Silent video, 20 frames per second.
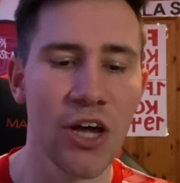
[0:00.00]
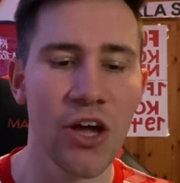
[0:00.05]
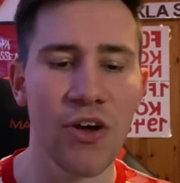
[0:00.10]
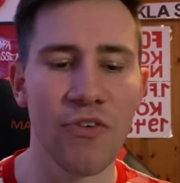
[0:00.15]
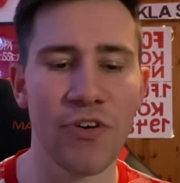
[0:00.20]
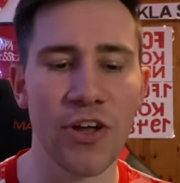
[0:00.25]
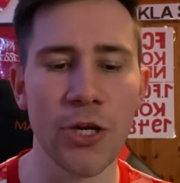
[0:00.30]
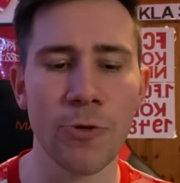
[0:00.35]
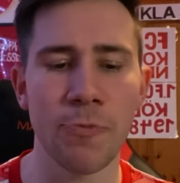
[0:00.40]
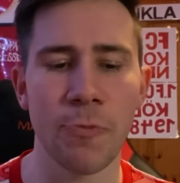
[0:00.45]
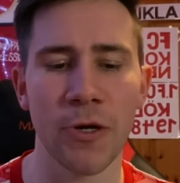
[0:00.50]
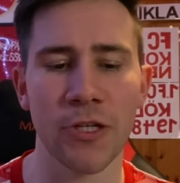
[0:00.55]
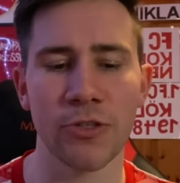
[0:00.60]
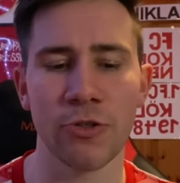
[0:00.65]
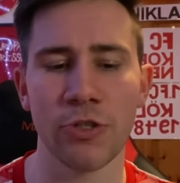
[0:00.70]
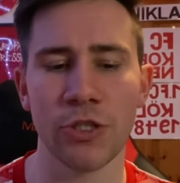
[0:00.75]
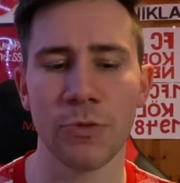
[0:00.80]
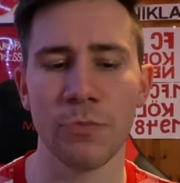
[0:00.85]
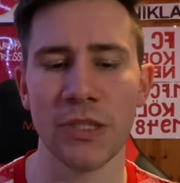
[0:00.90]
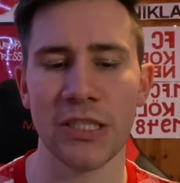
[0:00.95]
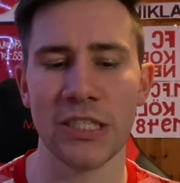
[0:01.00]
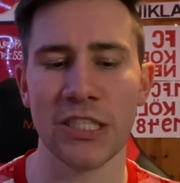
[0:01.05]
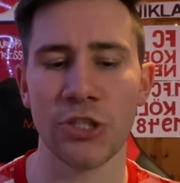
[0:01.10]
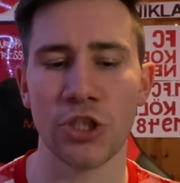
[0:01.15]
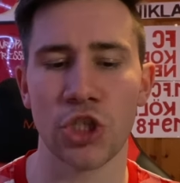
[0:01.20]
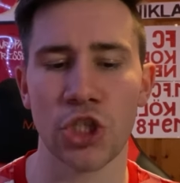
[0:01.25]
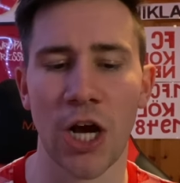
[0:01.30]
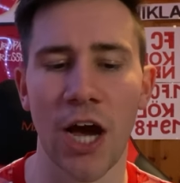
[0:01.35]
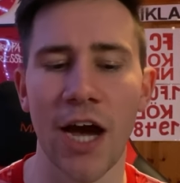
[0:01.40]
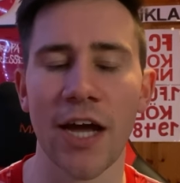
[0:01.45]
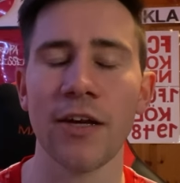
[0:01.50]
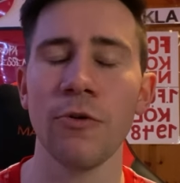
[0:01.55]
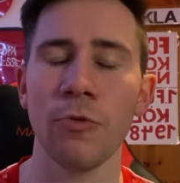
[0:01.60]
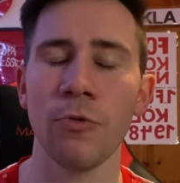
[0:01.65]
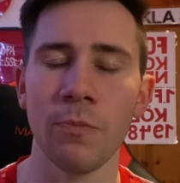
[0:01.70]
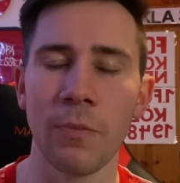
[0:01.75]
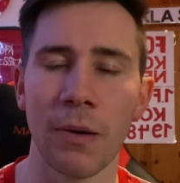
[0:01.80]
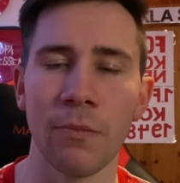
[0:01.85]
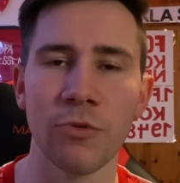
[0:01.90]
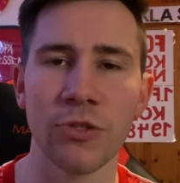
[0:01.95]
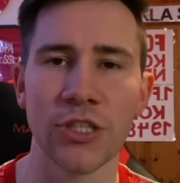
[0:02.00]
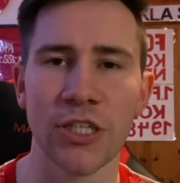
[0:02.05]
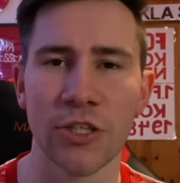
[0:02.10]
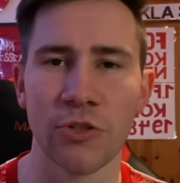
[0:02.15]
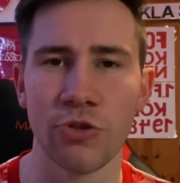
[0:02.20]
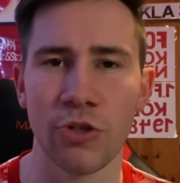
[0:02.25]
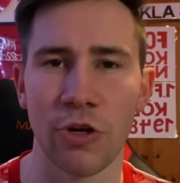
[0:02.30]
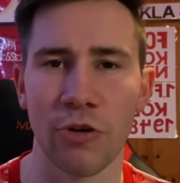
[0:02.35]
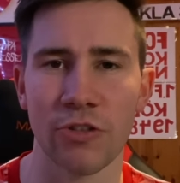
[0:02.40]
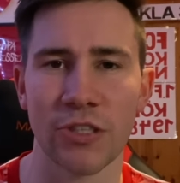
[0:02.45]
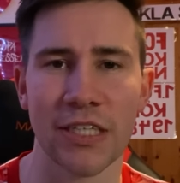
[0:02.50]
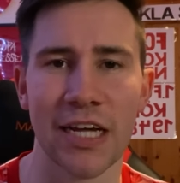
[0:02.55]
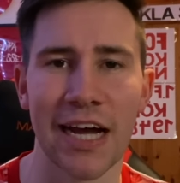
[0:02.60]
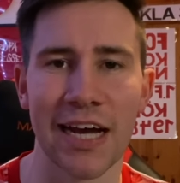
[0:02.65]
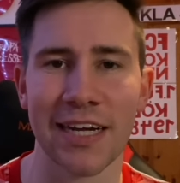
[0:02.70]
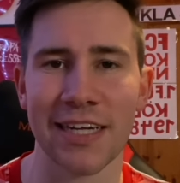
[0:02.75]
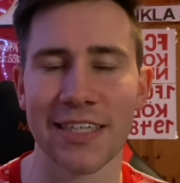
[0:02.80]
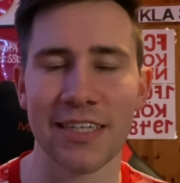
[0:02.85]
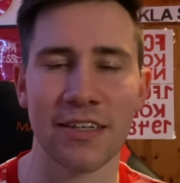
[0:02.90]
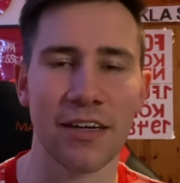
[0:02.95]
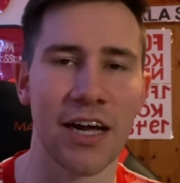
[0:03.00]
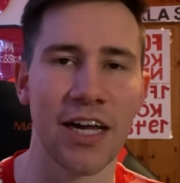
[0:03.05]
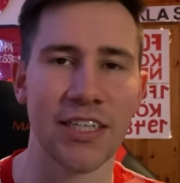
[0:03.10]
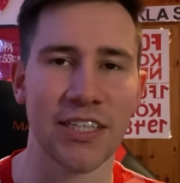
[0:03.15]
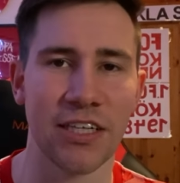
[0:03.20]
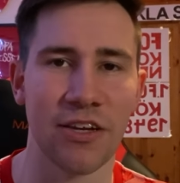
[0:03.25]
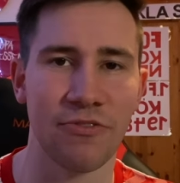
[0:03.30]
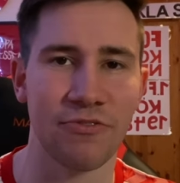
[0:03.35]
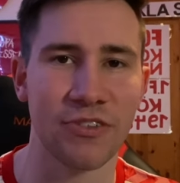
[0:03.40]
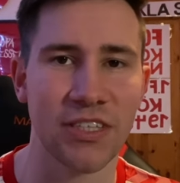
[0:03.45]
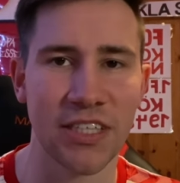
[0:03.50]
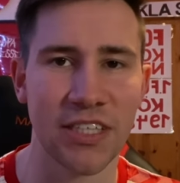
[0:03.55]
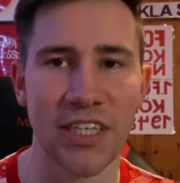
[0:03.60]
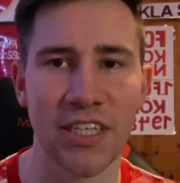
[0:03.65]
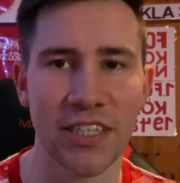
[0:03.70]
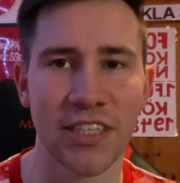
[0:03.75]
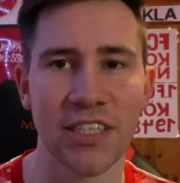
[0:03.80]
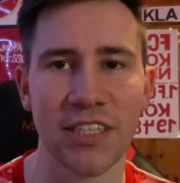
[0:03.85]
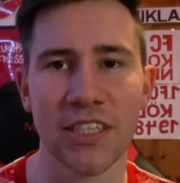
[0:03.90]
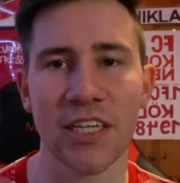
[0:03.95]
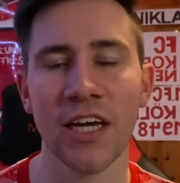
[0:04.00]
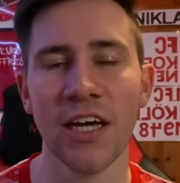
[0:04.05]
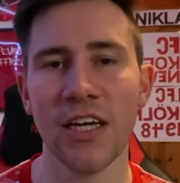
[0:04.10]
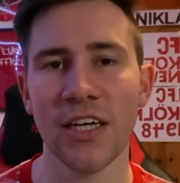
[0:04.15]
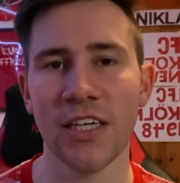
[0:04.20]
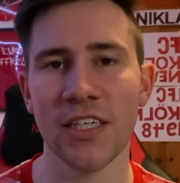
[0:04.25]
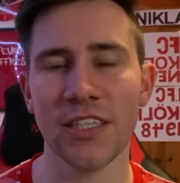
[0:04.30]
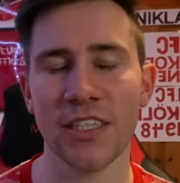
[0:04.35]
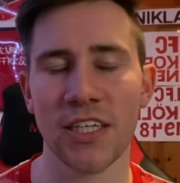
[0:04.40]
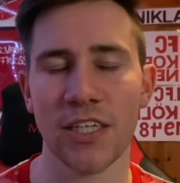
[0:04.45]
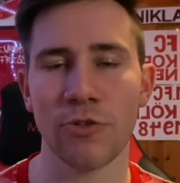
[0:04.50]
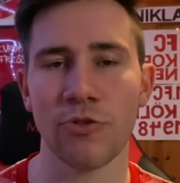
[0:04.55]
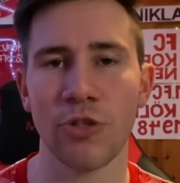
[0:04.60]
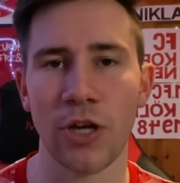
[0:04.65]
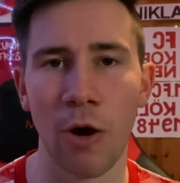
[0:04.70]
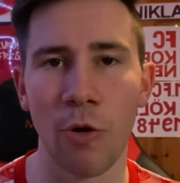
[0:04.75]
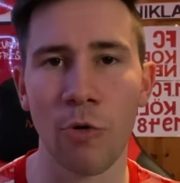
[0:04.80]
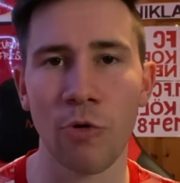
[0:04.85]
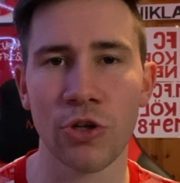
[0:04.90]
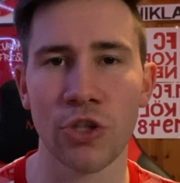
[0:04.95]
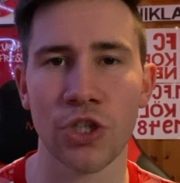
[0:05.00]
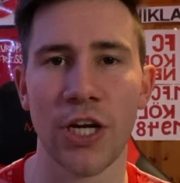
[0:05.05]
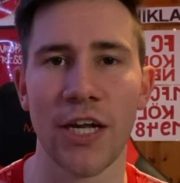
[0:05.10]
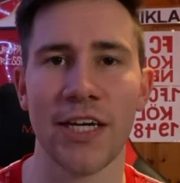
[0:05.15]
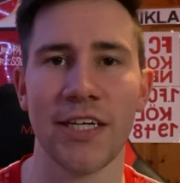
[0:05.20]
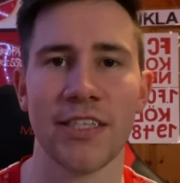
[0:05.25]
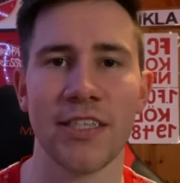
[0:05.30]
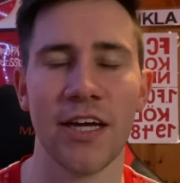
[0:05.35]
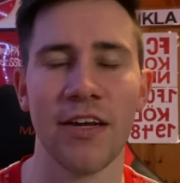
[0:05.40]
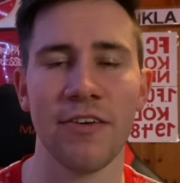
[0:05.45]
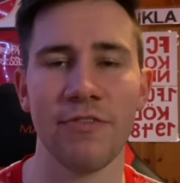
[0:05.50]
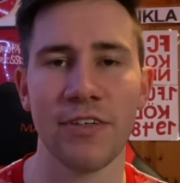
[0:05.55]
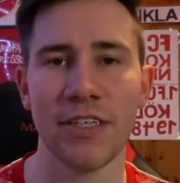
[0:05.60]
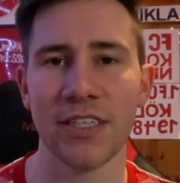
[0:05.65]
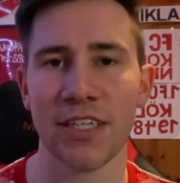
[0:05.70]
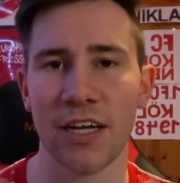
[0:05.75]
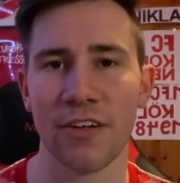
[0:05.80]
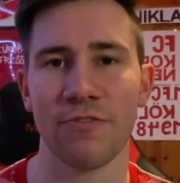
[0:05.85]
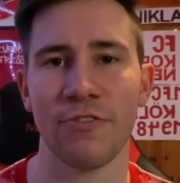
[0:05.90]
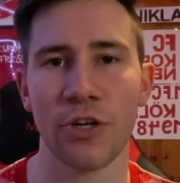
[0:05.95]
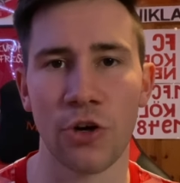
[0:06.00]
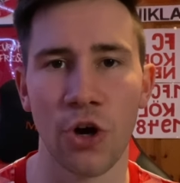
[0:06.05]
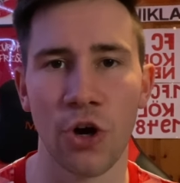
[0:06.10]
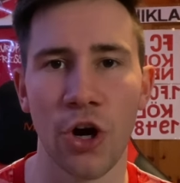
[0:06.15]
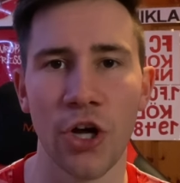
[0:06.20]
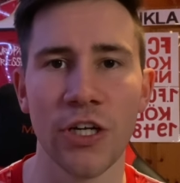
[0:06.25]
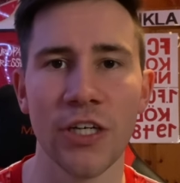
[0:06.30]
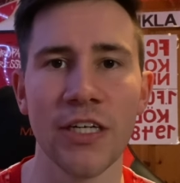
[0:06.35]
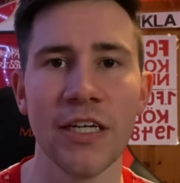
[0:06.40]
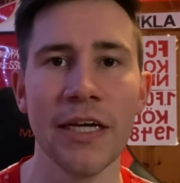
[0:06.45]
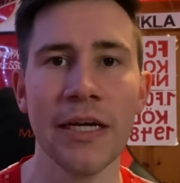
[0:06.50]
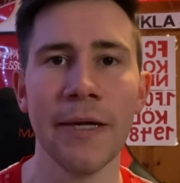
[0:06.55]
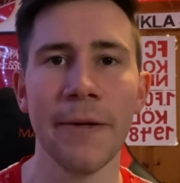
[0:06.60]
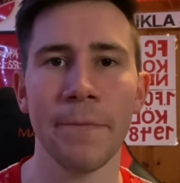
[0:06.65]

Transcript: Finde ich persönlich finde ich ein bisschen schade. Und man muss natürlich auch sagen, als FC-Sicht ist es natürlich auch schlecht, denn wie gesagt, wir können